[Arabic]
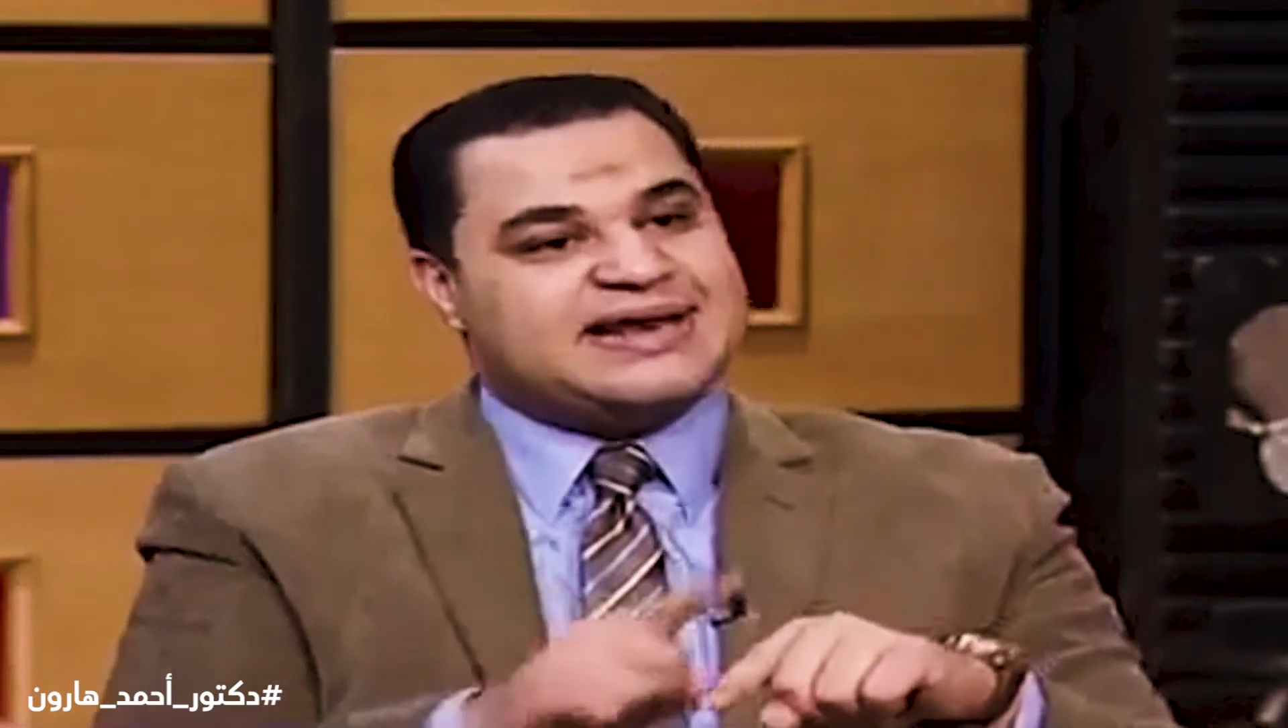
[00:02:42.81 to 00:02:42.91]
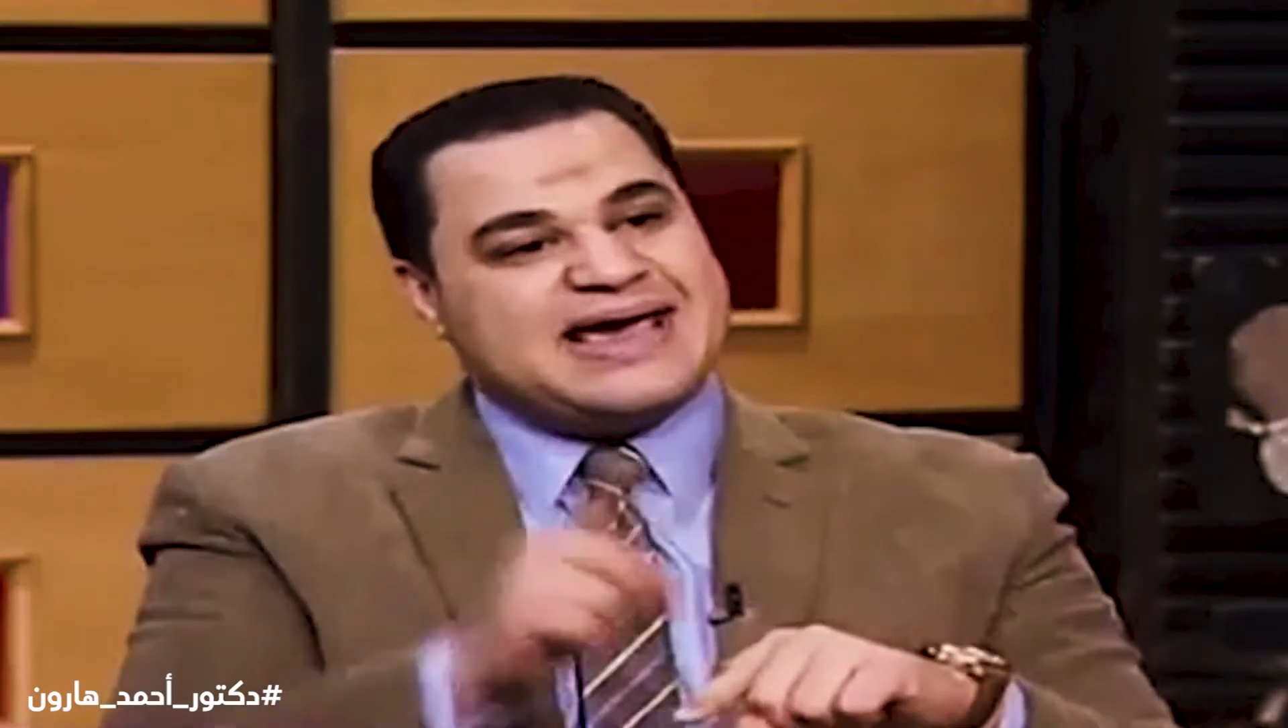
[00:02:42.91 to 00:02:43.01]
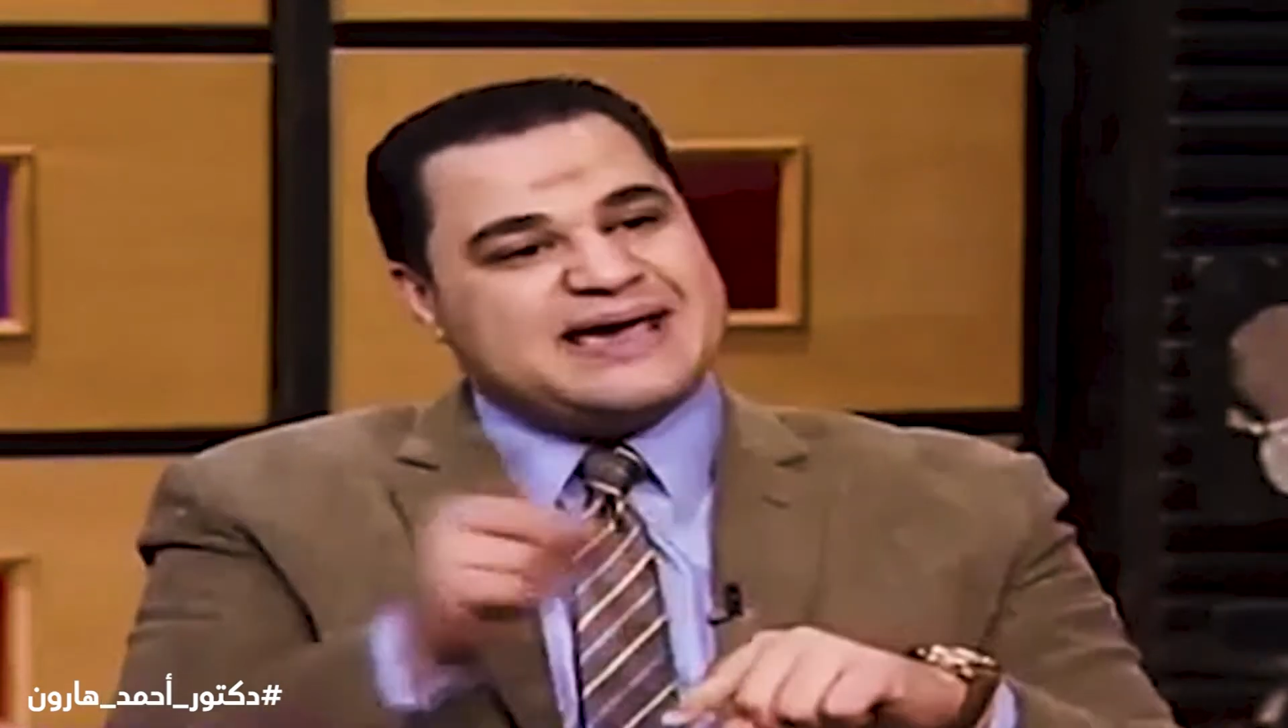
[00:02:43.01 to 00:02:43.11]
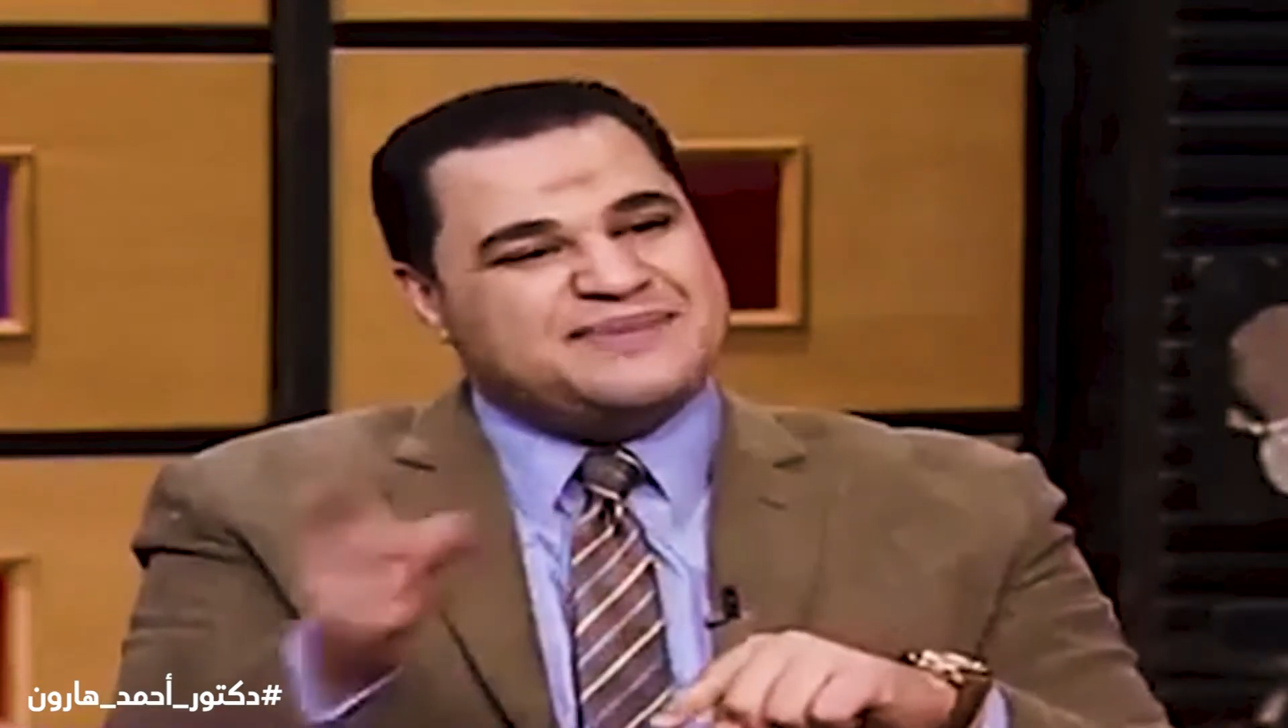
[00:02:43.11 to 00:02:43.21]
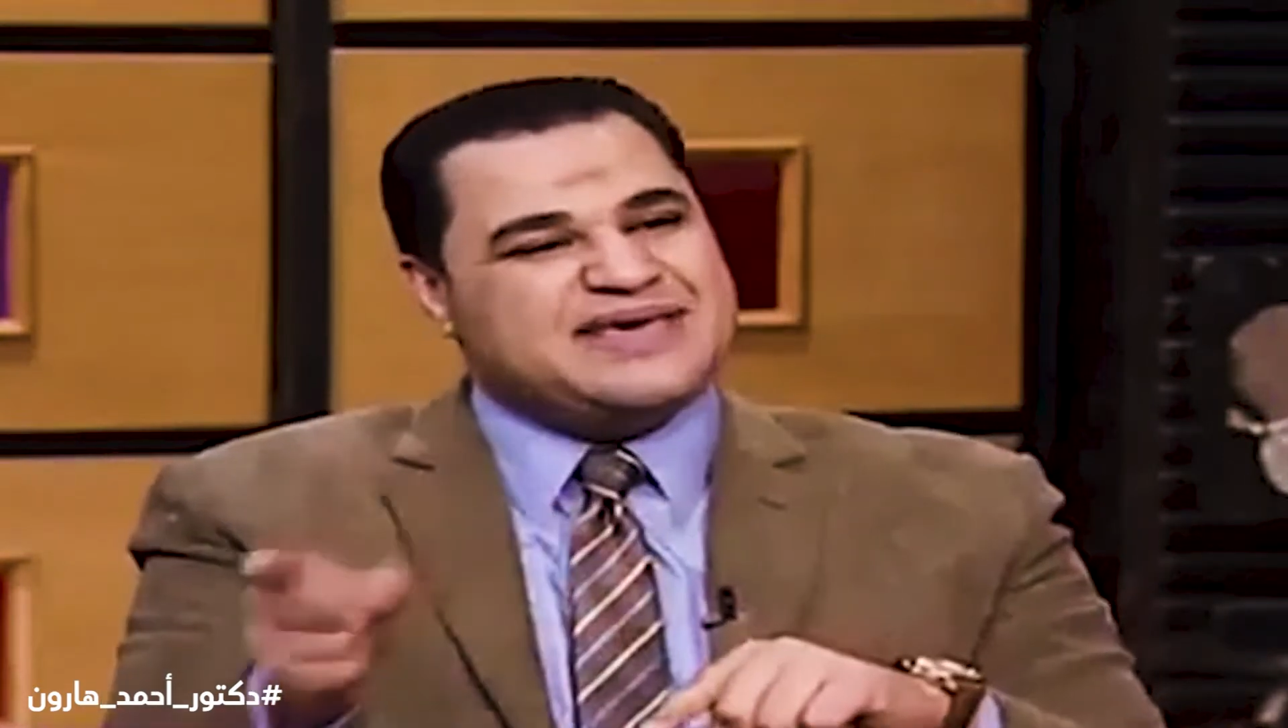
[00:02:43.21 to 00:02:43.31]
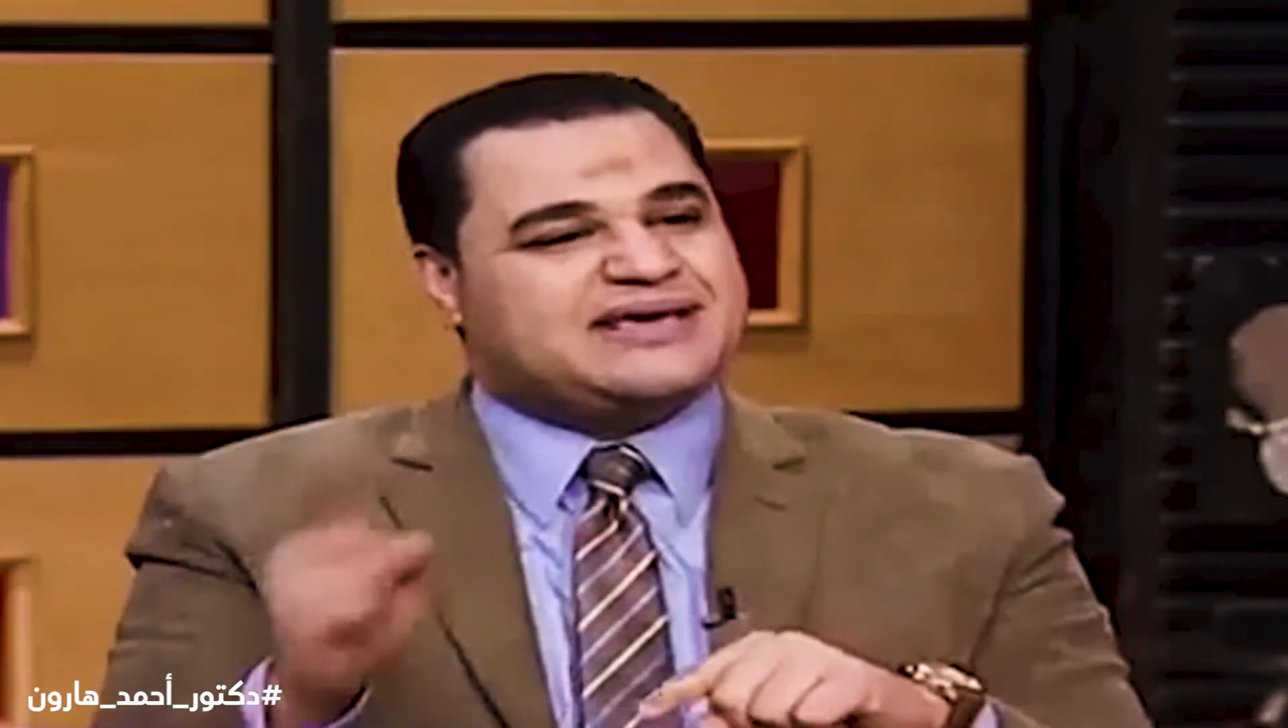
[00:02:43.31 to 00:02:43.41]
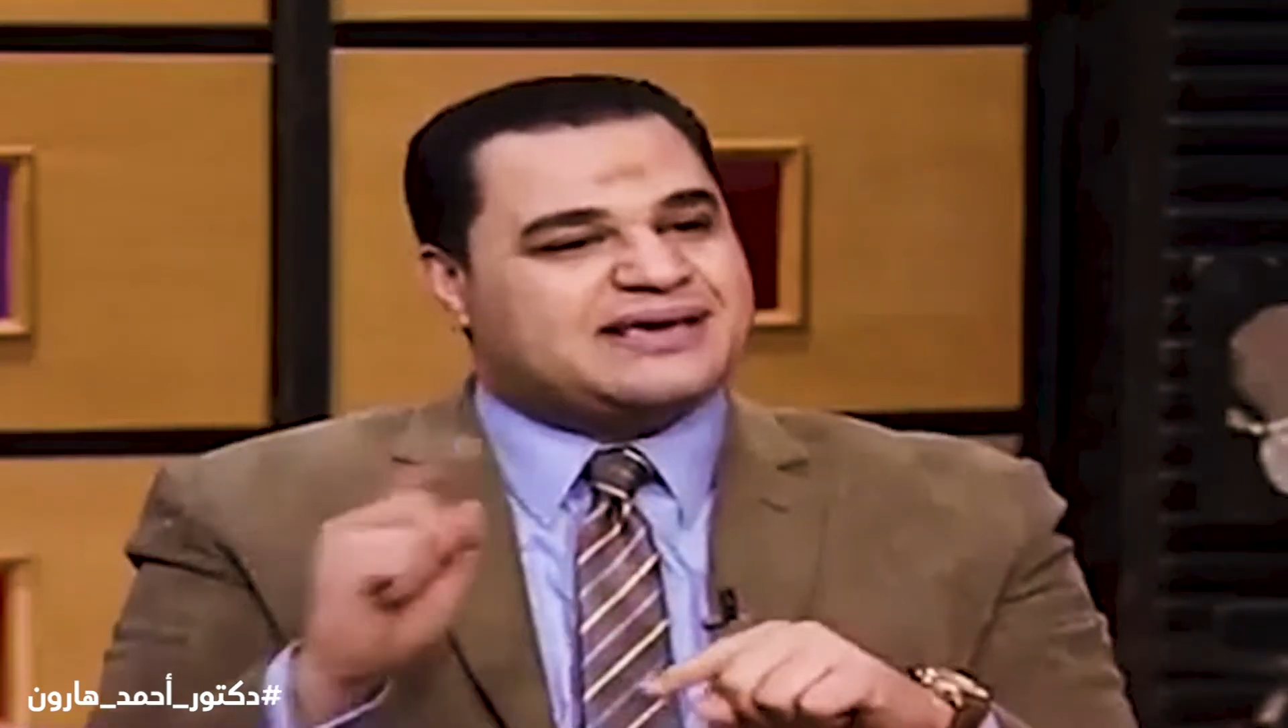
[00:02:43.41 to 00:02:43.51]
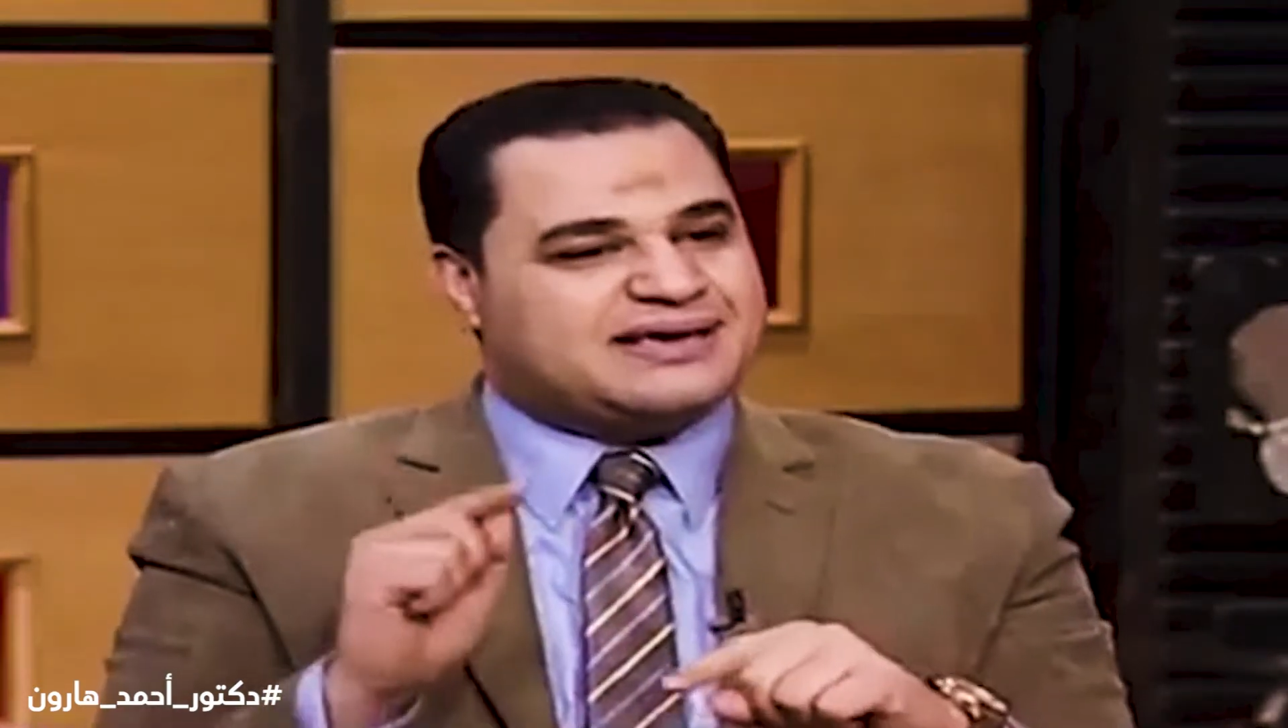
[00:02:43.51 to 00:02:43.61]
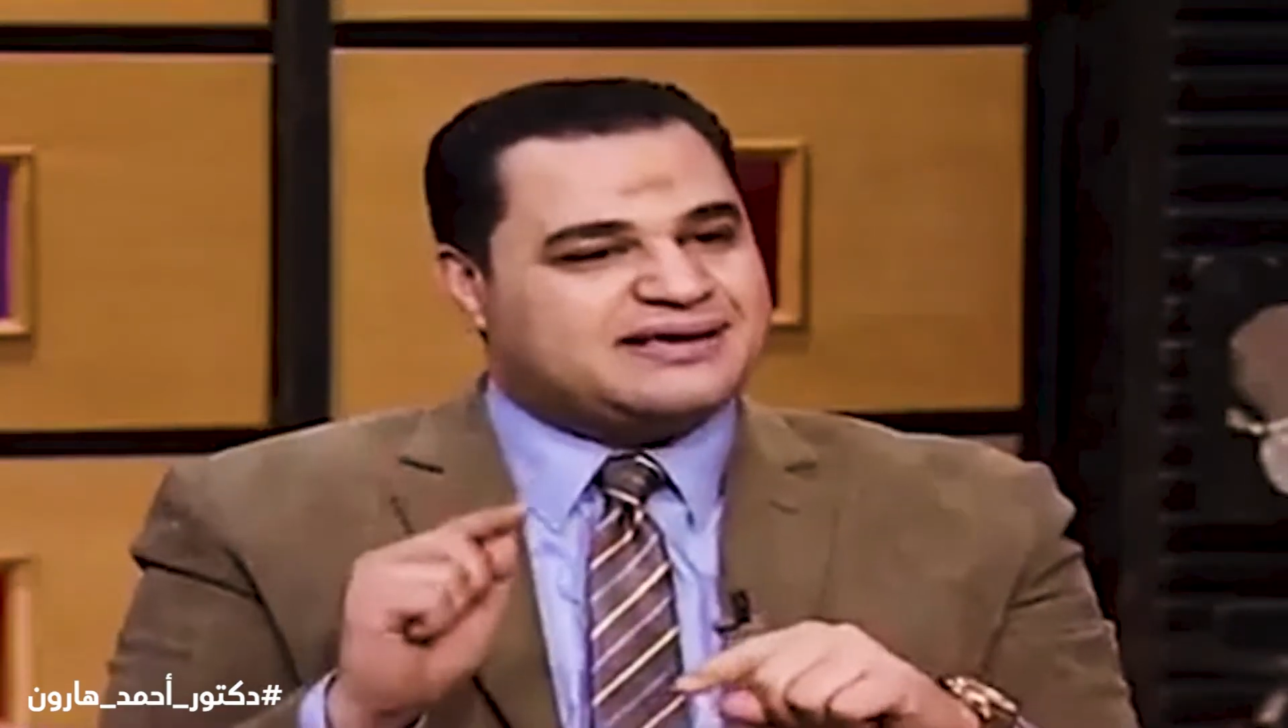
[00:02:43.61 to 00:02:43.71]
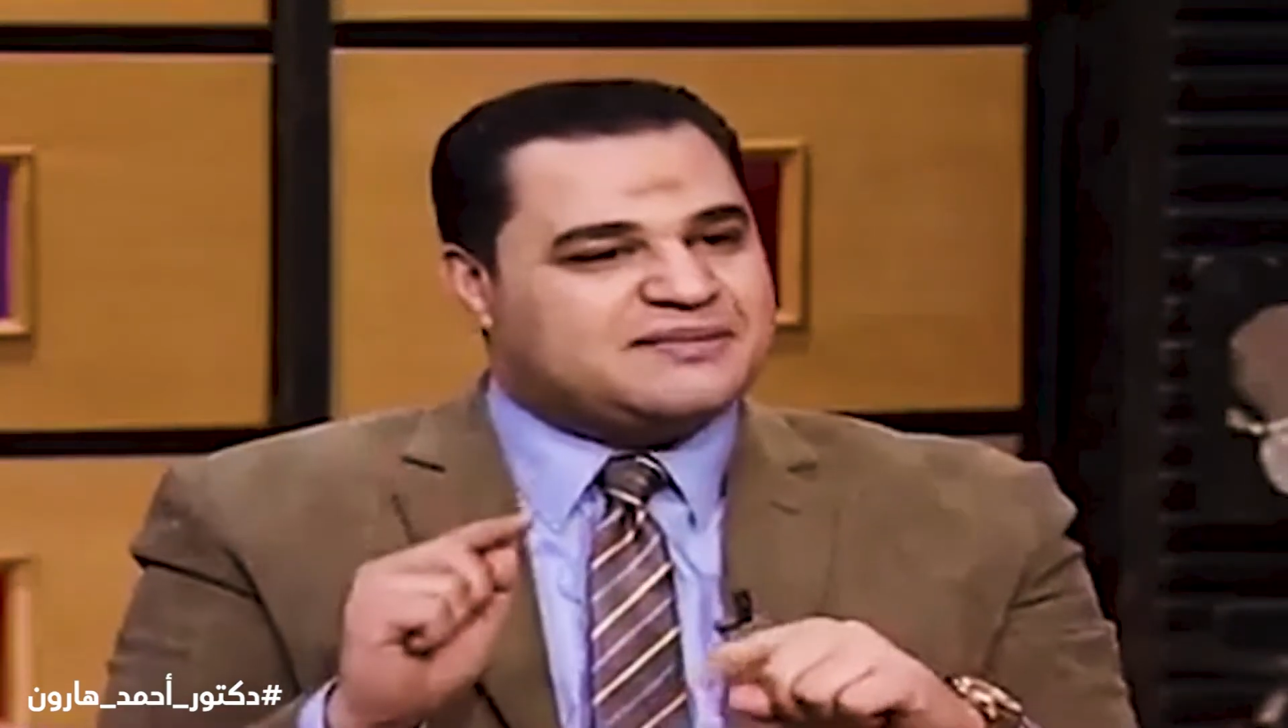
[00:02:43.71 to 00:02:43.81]

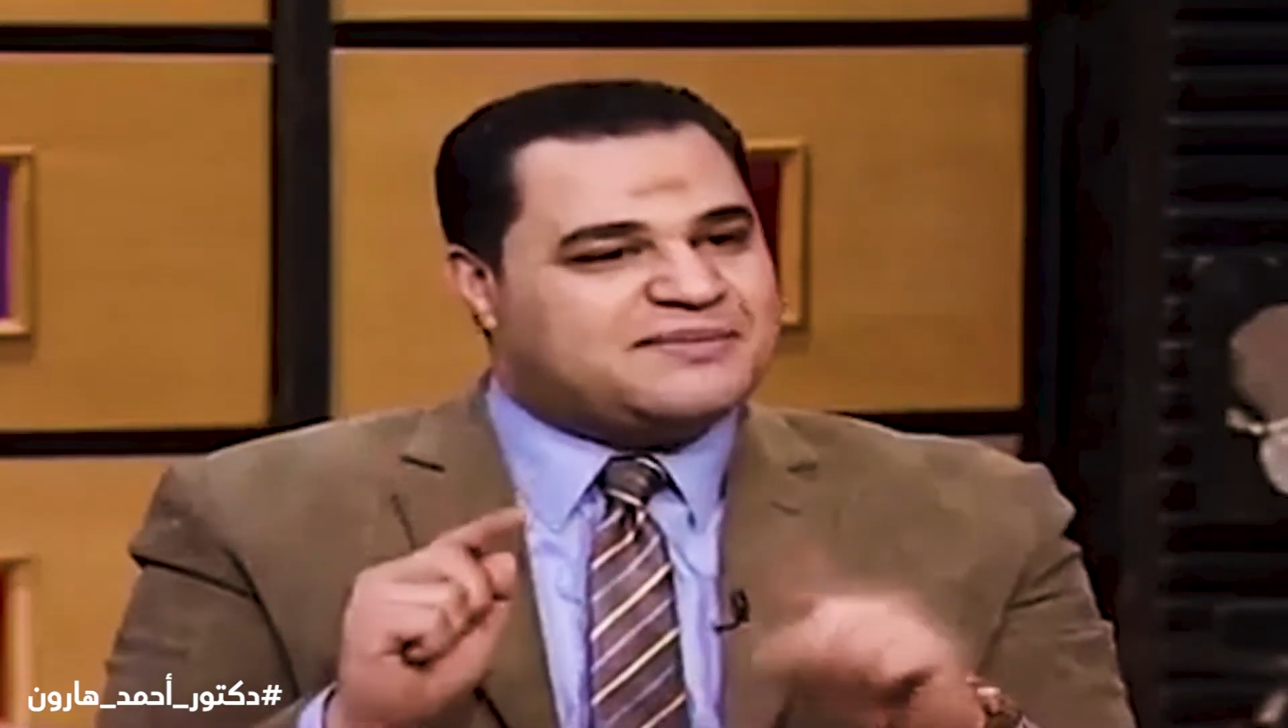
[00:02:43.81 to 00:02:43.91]
لابيك